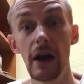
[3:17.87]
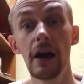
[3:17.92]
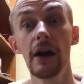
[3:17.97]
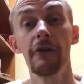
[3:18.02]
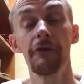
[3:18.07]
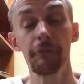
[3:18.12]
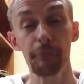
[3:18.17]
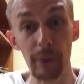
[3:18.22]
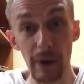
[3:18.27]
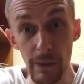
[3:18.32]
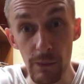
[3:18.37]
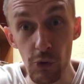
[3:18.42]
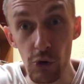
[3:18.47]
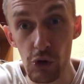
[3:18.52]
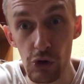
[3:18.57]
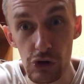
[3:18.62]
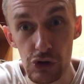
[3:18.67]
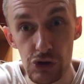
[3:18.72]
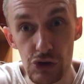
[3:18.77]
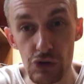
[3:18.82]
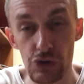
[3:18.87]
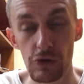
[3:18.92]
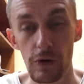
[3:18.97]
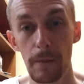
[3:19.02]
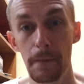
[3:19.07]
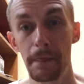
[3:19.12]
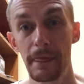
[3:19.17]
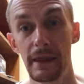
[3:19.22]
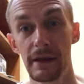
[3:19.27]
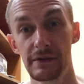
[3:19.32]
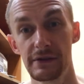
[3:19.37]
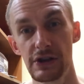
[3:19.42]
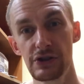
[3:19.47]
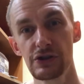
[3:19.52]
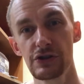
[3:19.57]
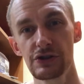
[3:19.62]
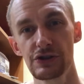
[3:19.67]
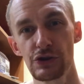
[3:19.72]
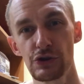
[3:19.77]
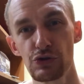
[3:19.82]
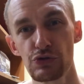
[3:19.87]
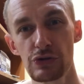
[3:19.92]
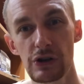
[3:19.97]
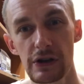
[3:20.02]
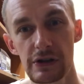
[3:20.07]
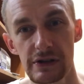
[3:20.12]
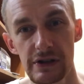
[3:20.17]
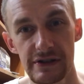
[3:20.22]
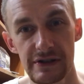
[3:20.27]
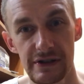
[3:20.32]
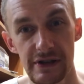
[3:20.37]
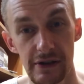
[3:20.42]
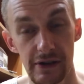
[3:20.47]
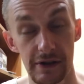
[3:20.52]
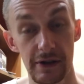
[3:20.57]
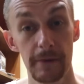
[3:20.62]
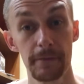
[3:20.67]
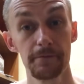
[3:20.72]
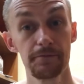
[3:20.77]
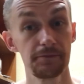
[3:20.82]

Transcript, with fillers: В помоечку. Даже расскажу, как это сделать.